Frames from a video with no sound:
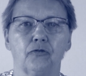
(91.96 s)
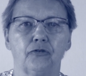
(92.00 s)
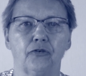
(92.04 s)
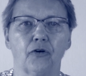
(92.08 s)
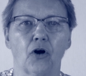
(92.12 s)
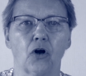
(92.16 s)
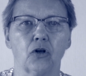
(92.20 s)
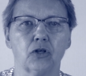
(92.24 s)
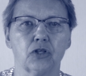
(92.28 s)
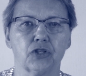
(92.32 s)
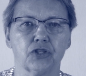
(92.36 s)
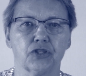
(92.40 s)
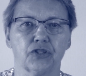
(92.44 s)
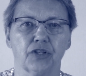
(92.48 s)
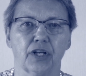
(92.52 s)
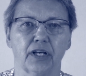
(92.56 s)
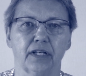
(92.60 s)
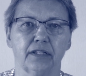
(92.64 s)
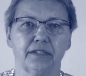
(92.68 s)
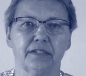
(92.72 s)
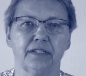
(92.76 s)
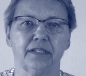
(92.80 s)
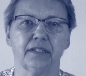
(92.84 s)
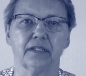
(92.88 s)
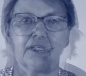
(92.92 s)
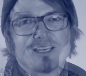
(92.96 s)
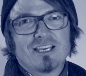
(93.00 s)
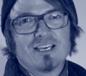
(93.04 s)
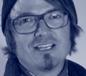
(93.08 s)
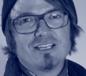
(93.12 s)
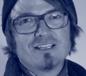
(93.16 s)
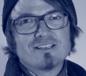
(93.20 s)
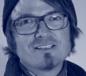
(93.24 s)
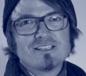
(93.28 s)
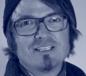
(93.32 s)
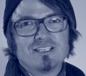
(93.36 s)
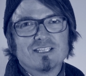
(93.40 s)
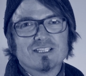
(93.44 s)
vollständig
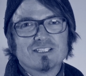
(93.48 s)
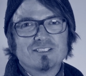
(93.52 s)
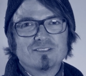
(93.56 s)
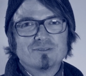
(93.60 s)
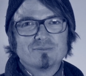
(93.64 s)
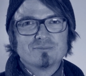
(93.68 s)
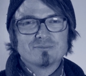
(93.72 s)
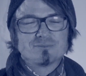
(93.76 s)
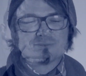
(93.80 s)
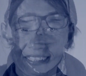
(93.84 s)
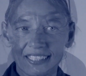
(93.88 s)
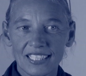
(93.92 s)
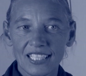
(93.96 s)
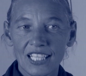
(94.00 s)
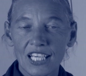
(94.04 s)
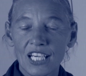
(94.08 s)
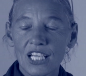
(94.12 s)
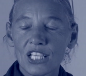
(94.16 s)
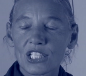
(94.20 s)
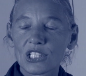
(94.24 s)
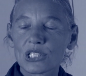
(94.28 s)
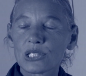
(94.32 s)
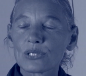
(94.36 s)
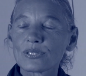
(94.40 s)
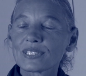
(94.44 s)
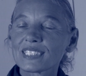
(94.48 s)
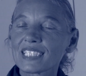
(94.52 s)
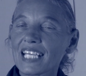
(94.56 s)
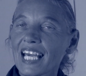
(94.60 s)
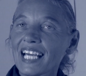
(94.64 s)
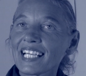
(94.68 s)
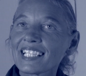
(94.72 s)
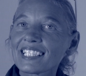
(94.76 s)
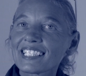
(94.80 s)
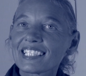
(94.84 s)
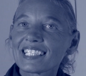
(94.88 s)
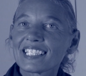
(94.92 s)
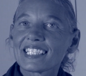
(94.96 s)
realisieren.
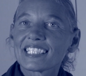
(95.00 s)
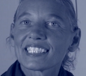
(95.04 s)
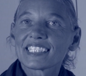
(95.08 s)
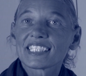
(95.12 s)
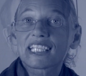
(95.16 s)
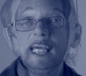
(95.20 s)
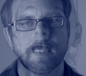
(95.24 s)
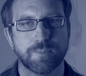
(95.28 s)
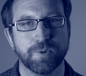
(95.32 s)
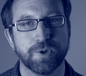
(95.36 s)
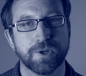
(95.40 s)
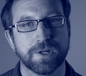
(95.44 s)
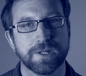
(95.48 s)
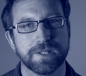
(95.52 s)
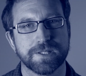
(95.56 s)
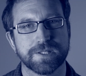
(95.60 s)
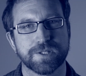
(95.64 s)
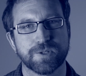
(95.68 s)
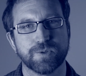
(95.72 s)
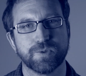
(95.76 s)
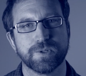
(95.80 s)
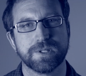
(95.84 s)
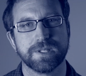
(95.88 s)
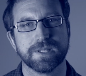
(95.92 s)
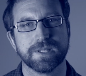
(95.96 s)
Schlussendlich ermöglichst du